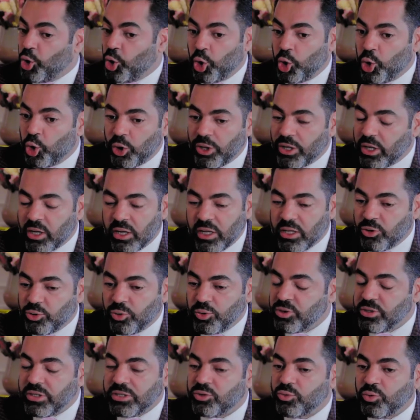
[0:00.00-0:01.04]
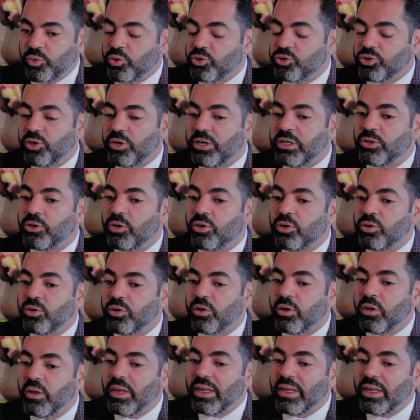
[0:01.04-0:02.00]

todo, en, tus discursos y todo,